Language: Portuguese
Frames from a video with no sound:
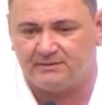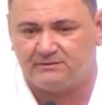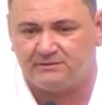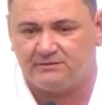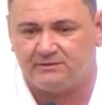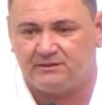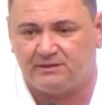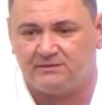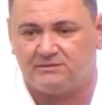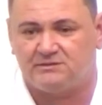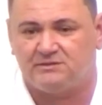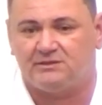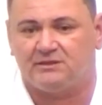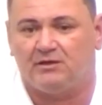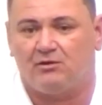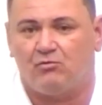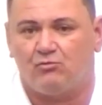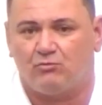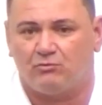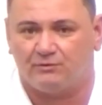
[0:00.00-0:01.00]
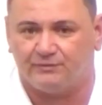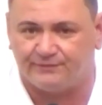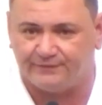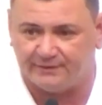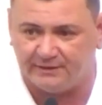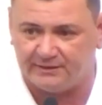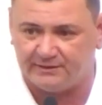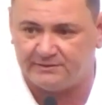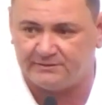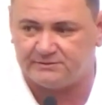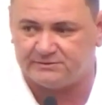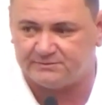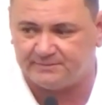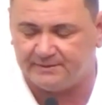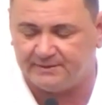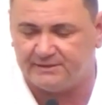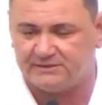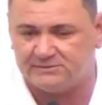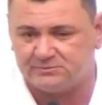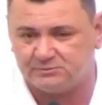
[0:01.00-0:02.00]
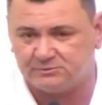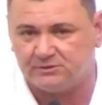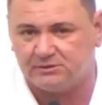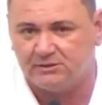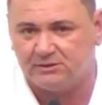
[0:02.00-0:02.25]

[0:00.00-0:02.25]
retirar o containers mesmo,